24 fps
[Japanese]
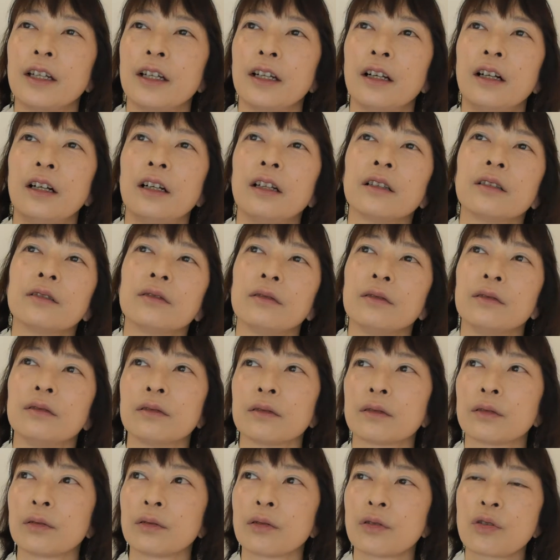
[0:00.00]
あ
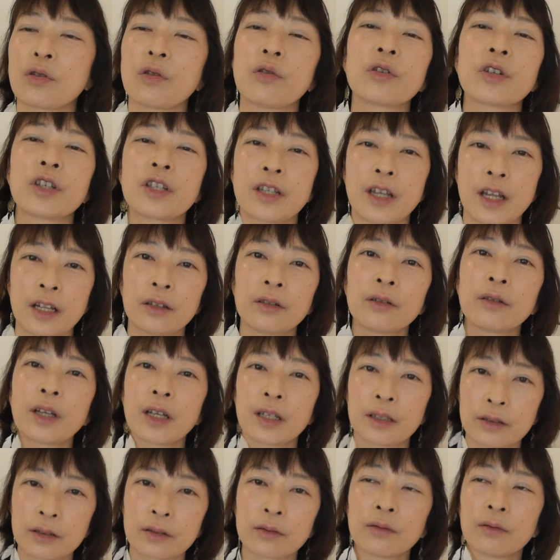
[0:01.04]
のその長期戦の
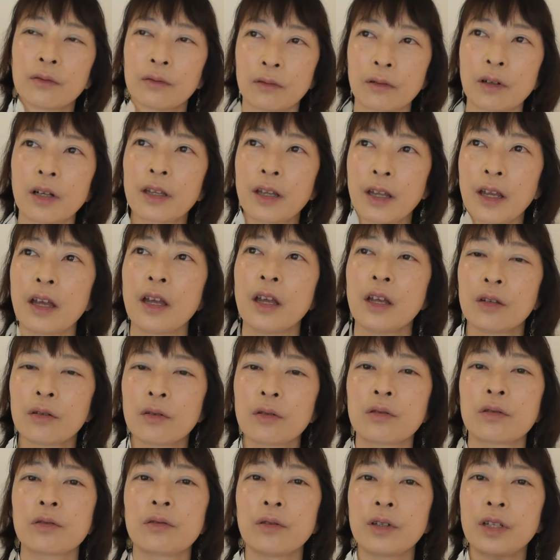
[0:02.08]
やつの方がねそ
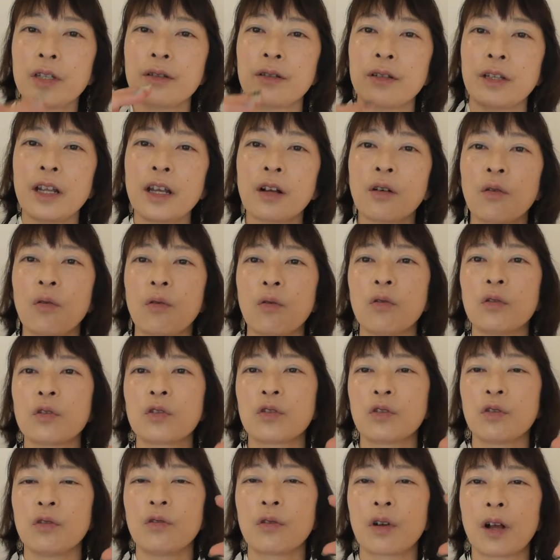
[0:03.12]
うするといずれここを
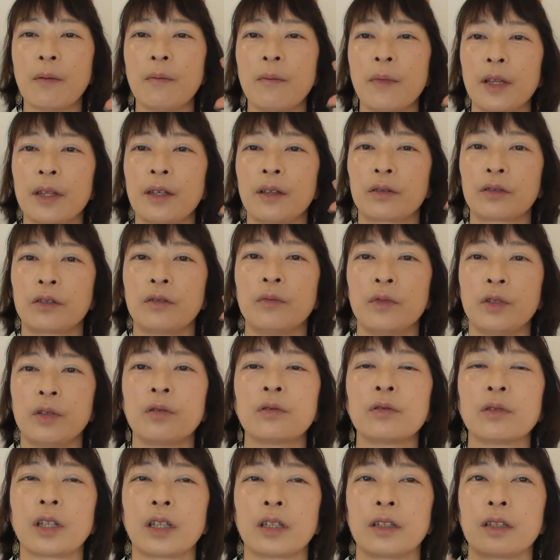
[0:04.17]
超頑張んなくても良
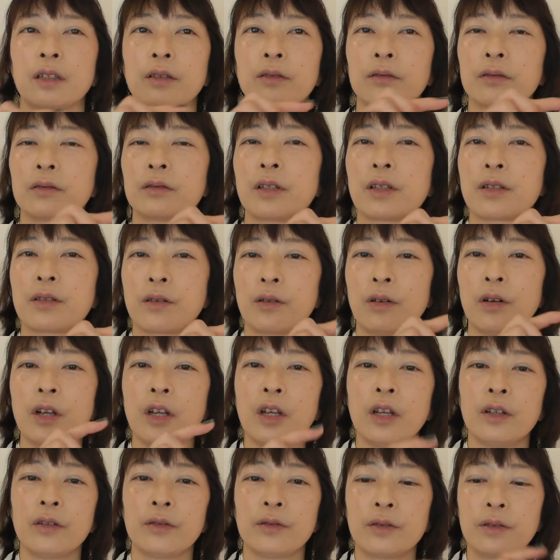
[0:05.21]
くなってくるんですよ。
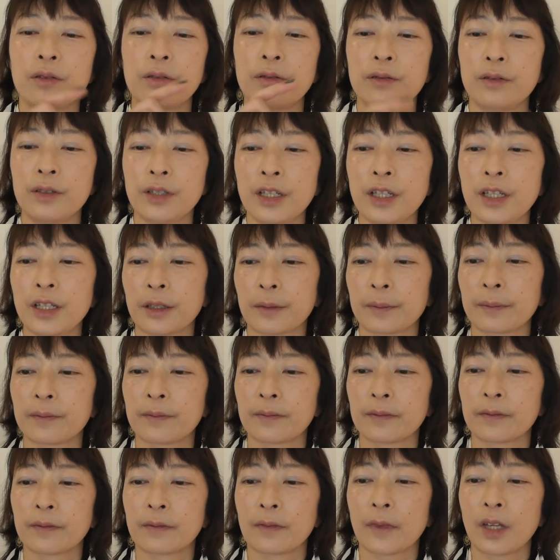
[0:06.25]
普通に
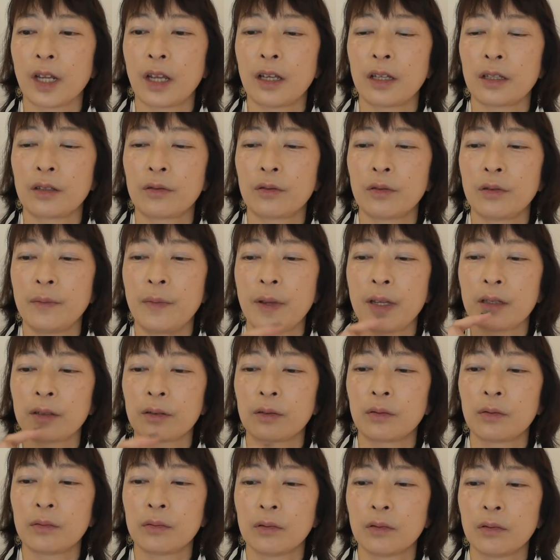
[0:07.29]
えーと、
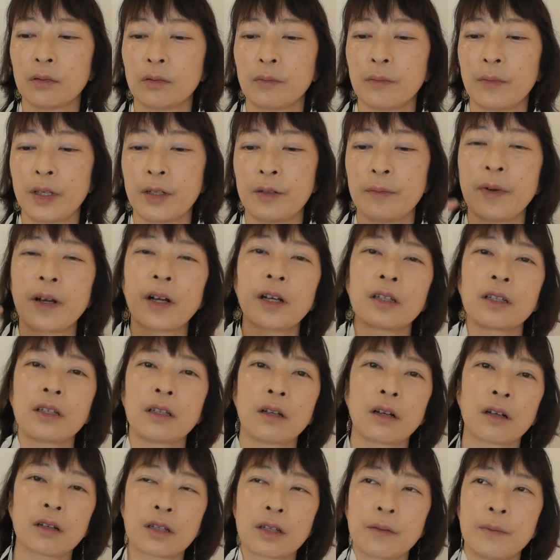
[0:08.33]
イベントをメルマガに
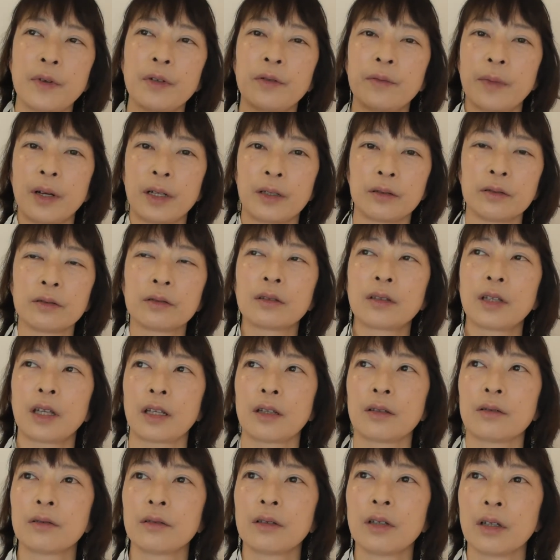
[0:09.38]
流せば埋まるって
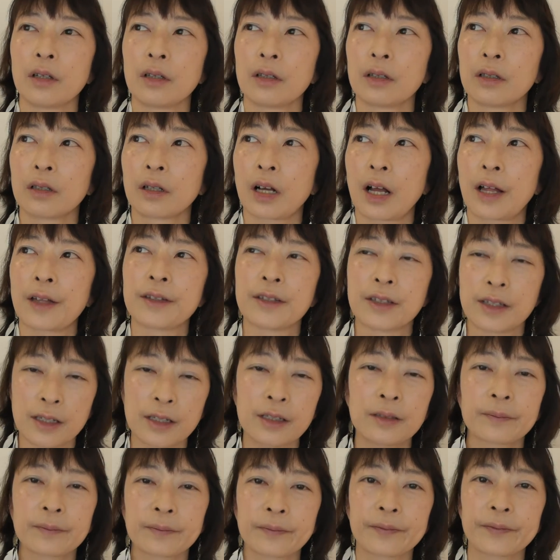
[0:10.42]
いう感
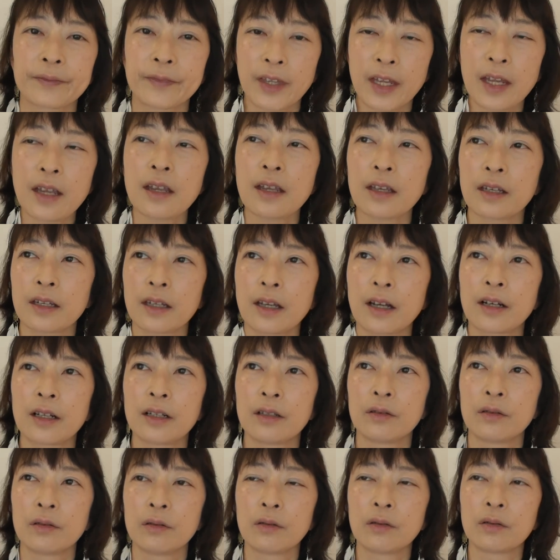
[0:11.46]
じでやれ
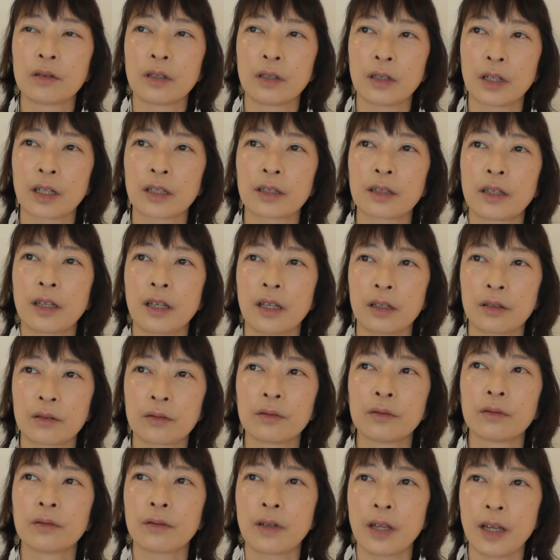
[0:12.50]
るようになってい
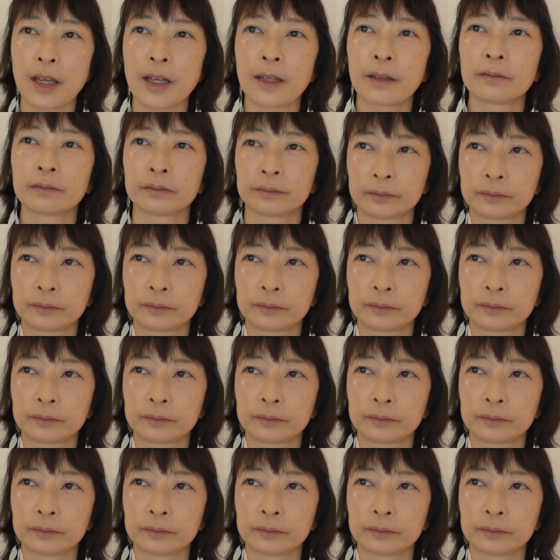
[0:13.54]
くので